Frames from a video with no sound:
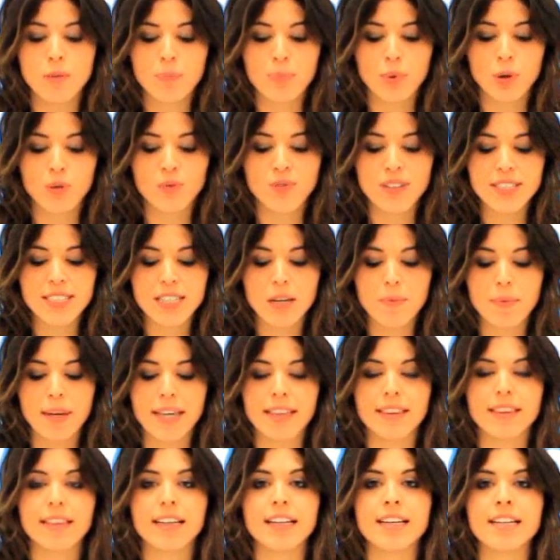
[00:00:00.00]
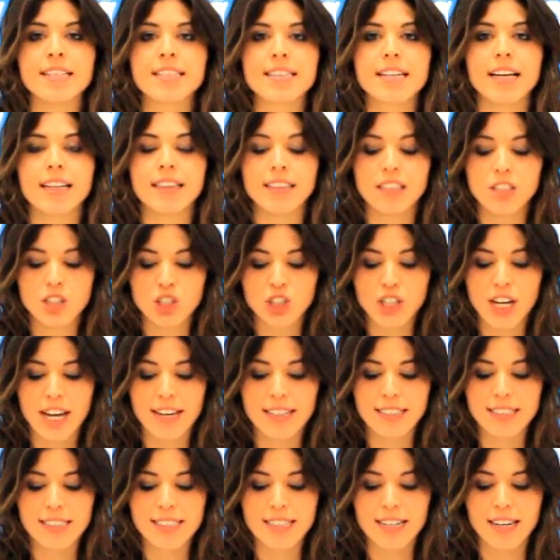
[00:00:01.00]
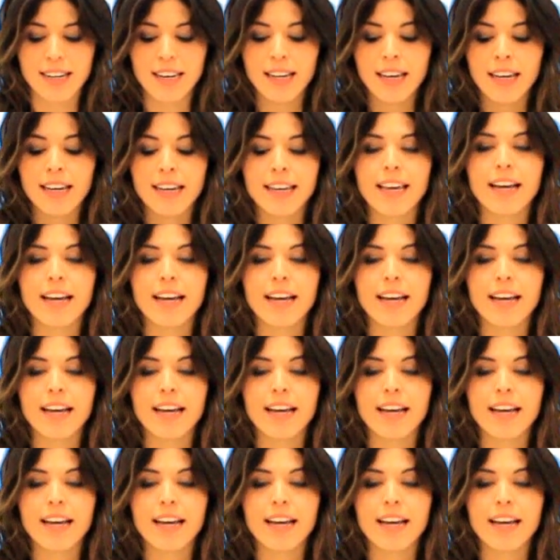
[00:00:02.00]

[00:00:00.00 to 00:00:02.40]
improvvisamente in escandescenze